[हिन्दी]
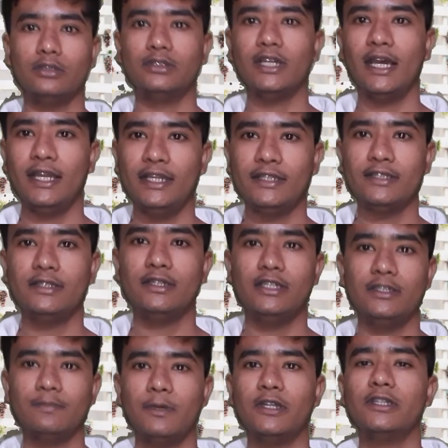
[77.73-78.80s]
चालीस
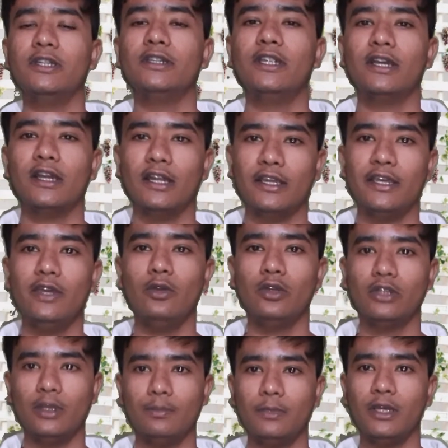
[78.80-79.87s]
तीस परसेंट तक रखिए
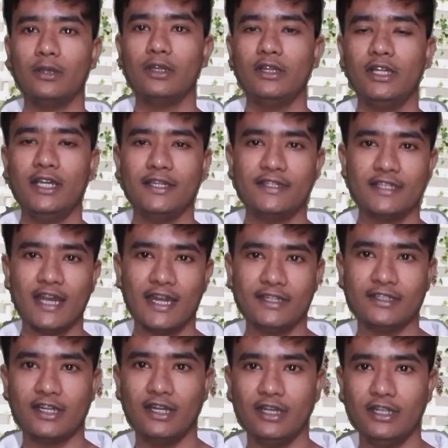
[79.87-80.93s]
और तब तक के लिए
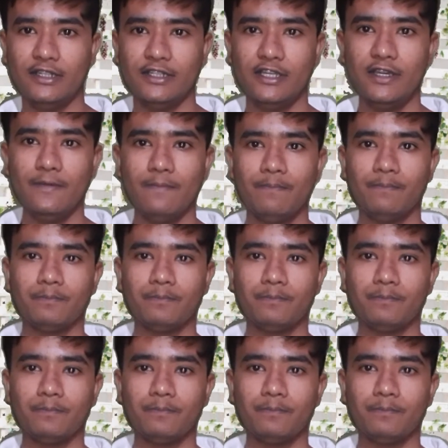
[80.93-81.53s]
चार्ज कर लीजिए